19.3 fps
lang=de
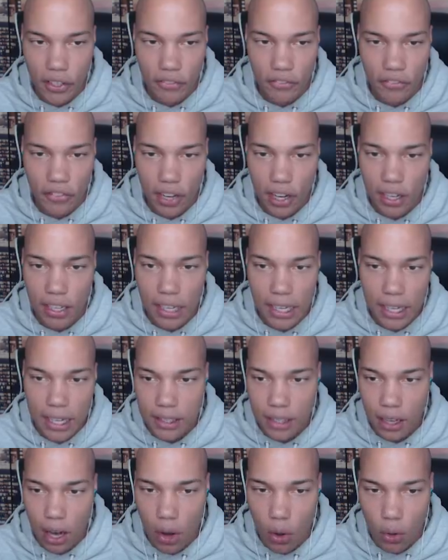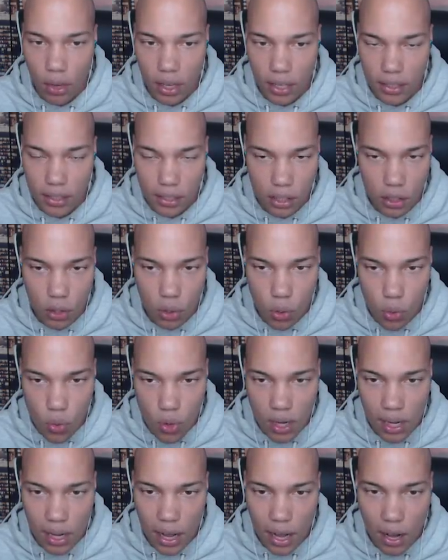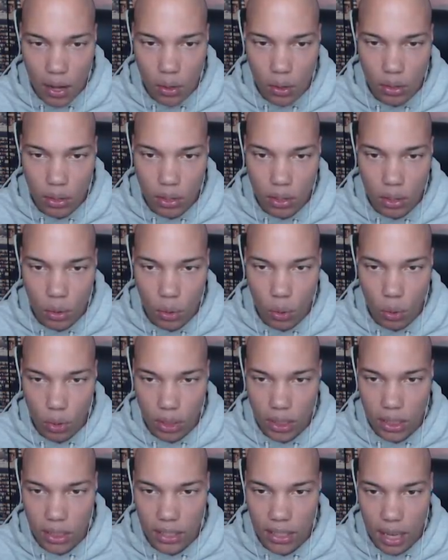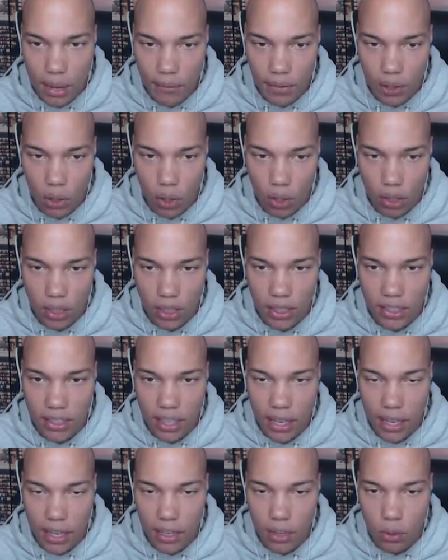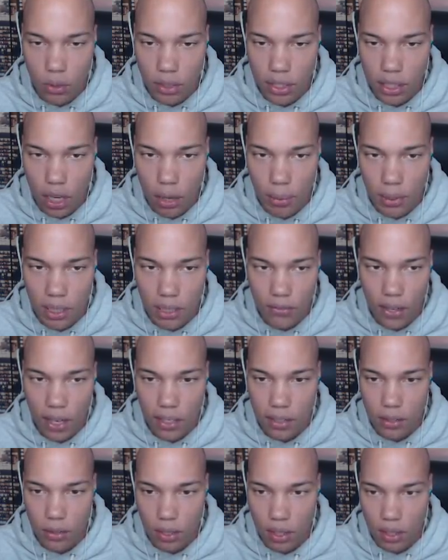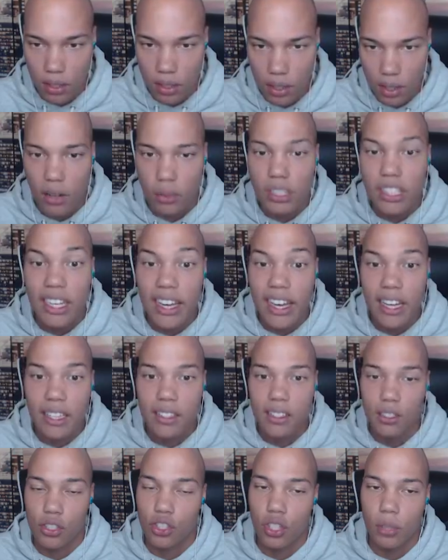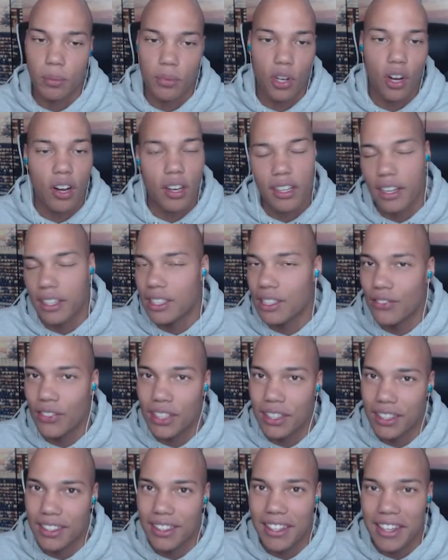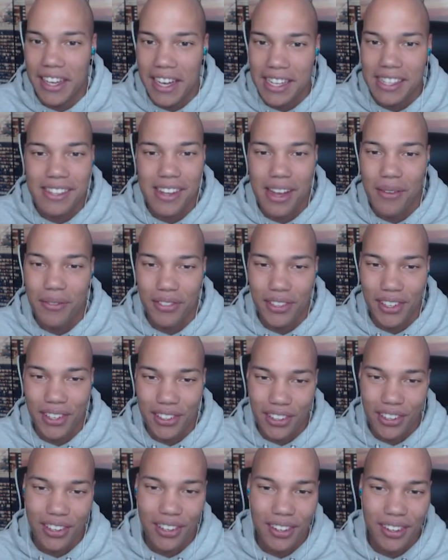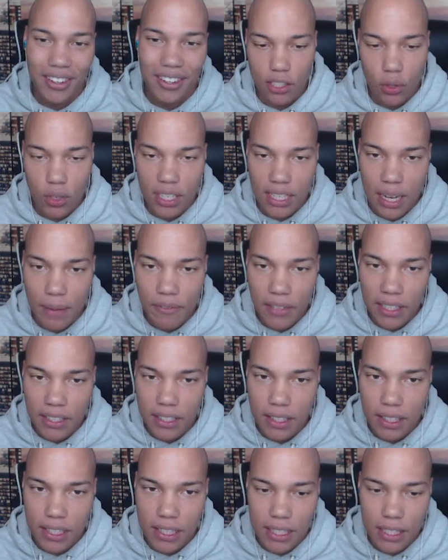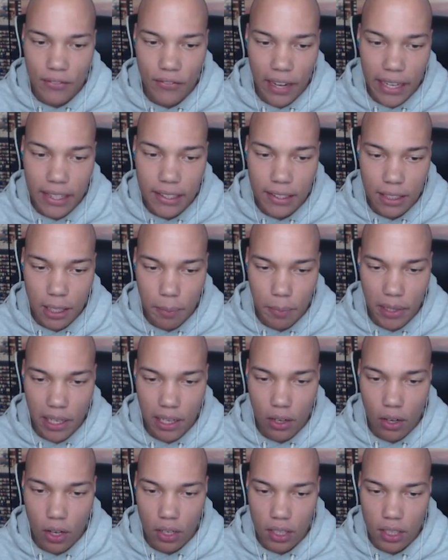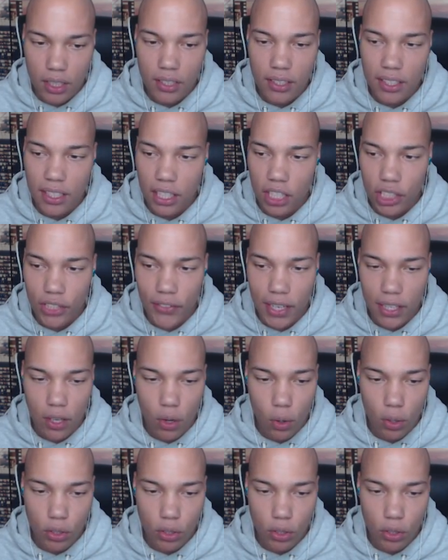jeden Fall. Sieht auch ganz cool aus. Und hier haben wir noch die Tränke. Und ich glaube, das war's, oder? Ah, und die Erze, stimmt. Oh, ganz wichtig, die Erze haben wir hier noch. So, dann haben wir jetzt hier das zweite TP, Leute. Dia-Schwert